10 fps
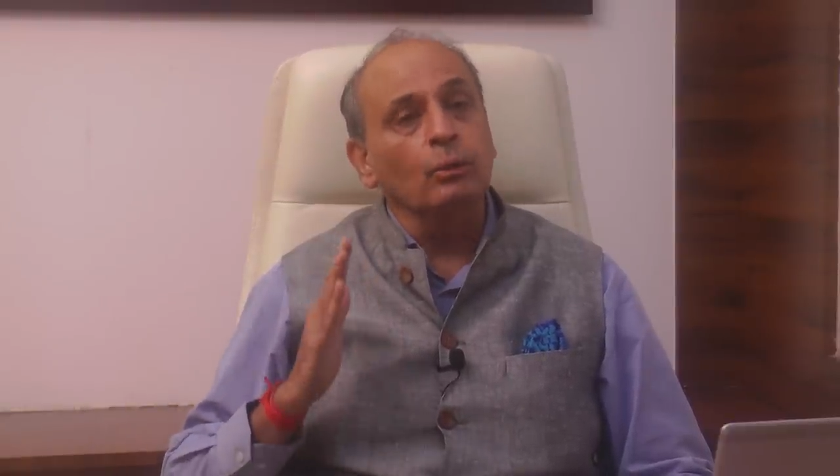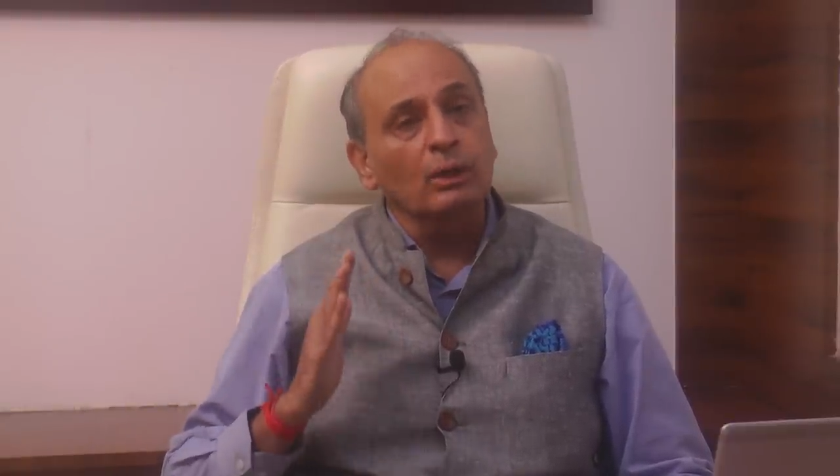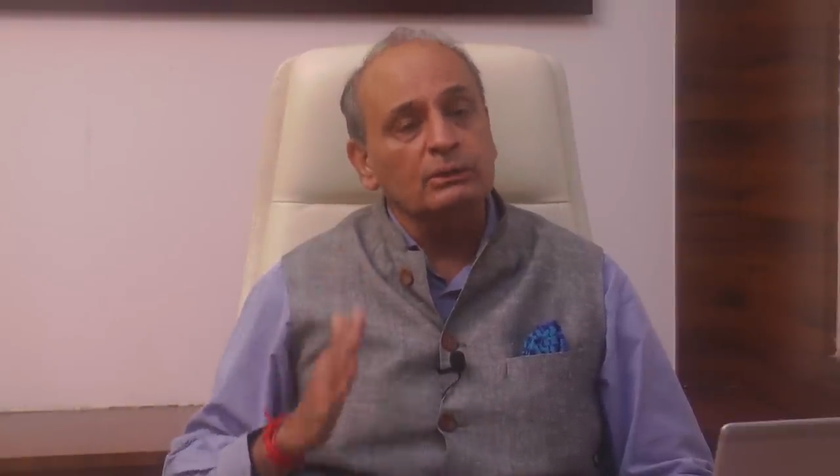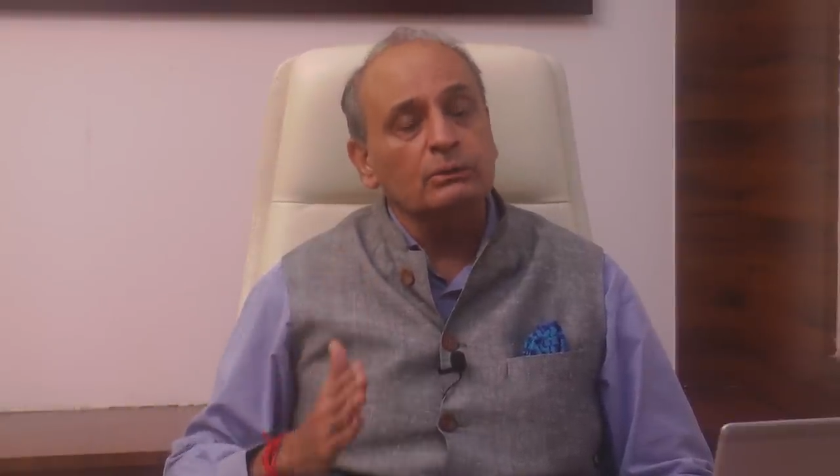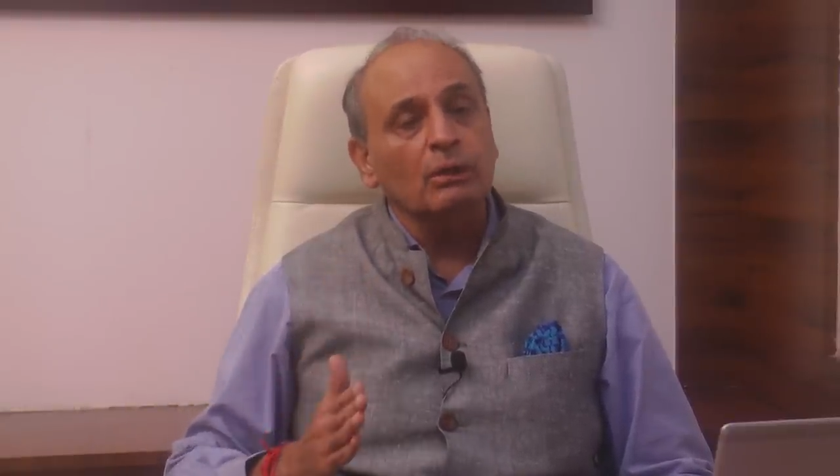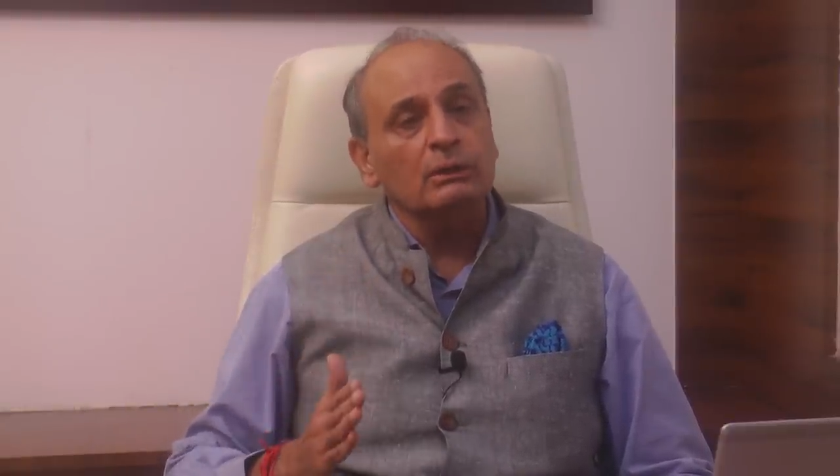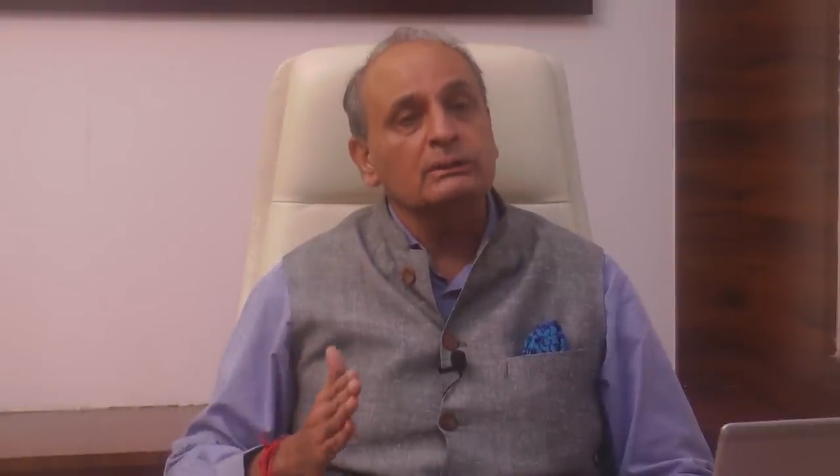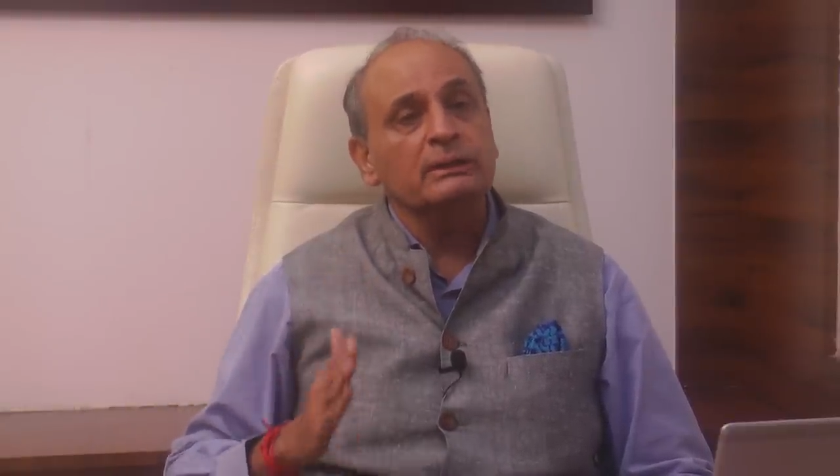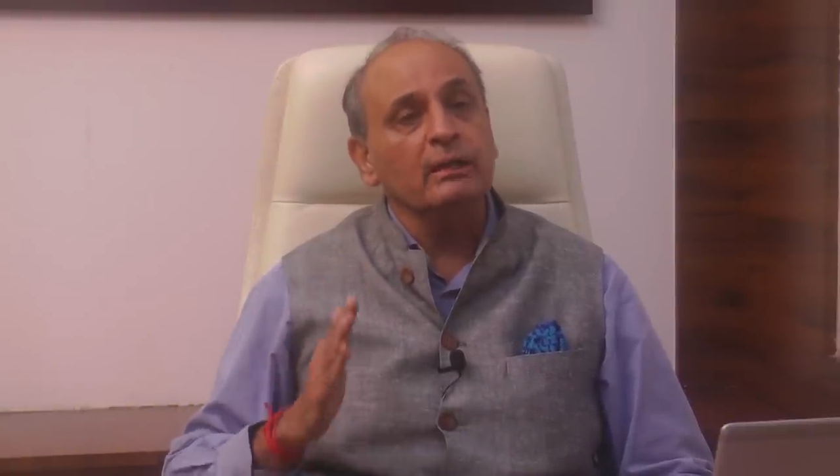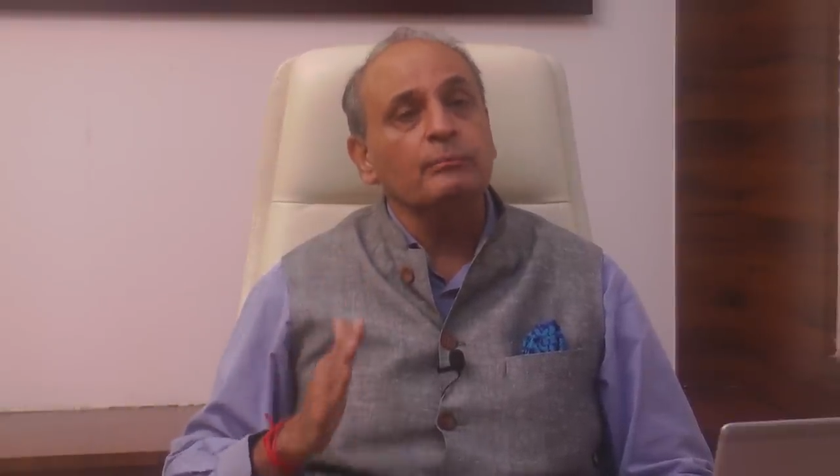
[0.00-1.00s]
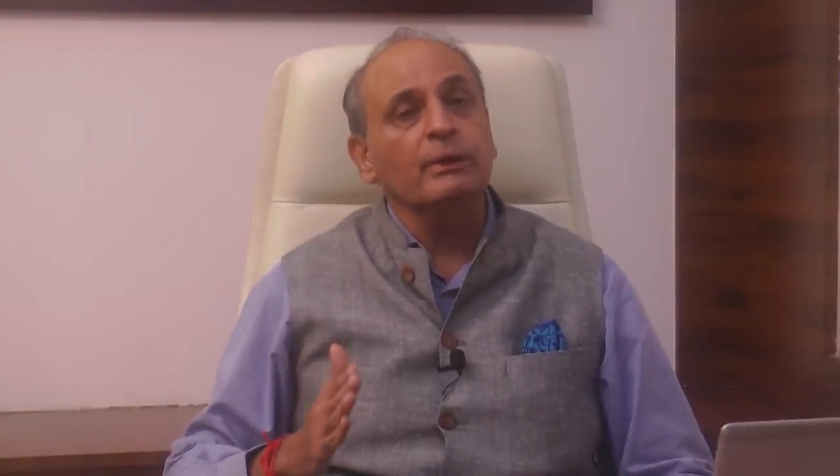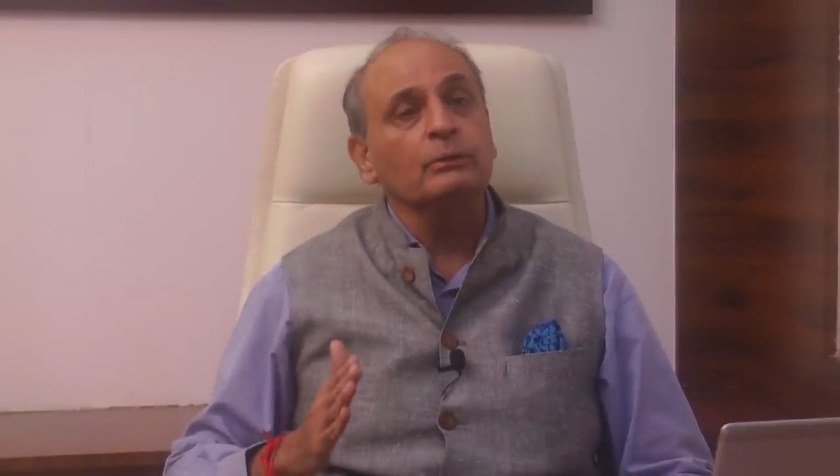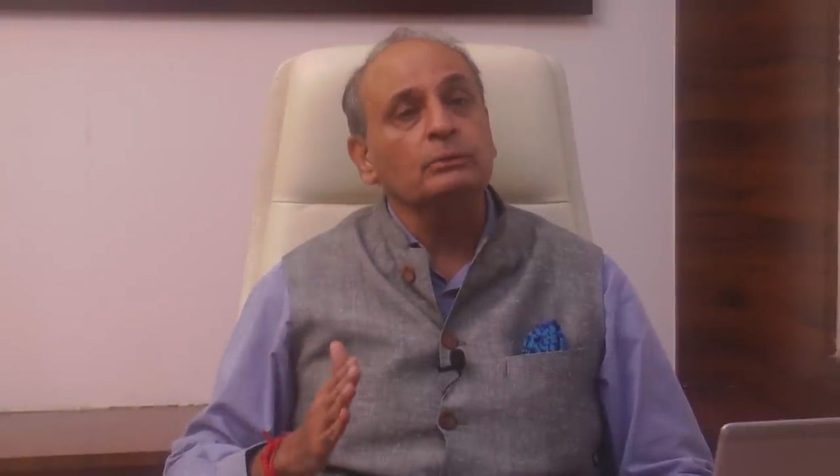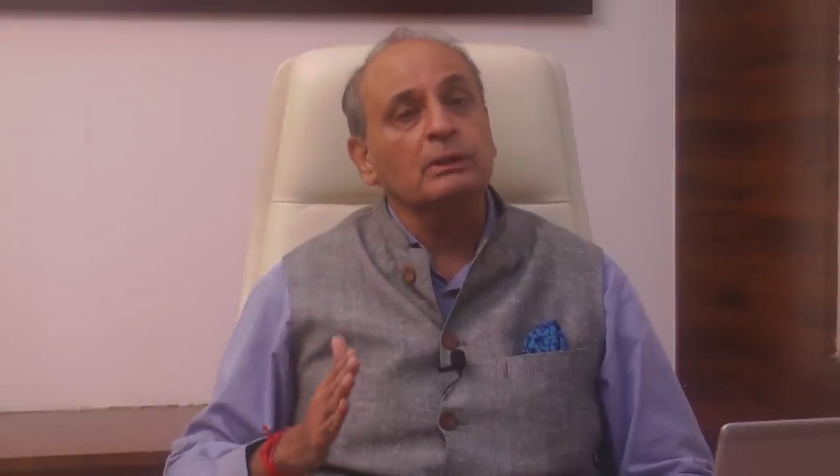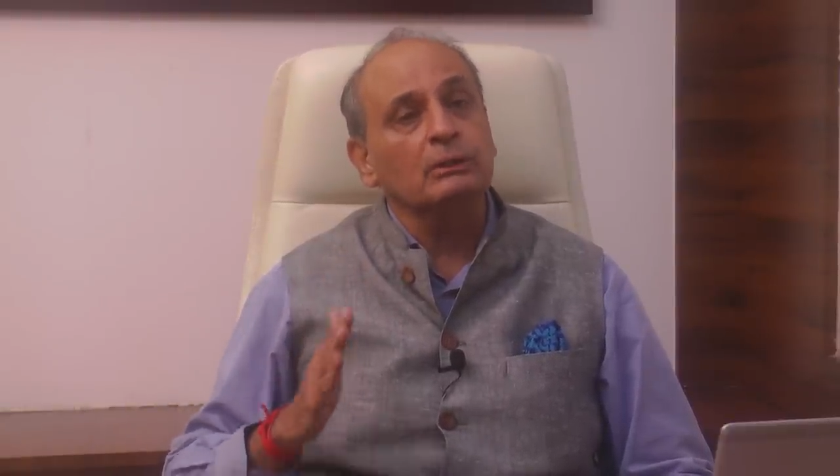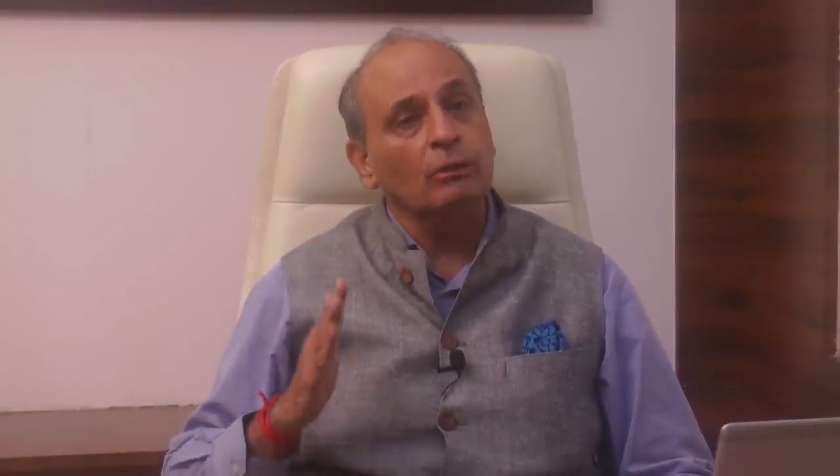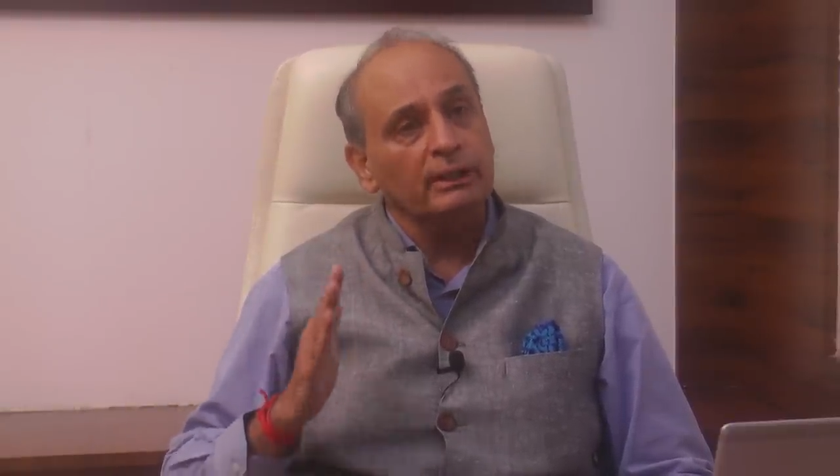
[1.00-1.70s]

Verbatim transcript: लोएस्ट कॉस्ट स्टील प्रोड्यूसर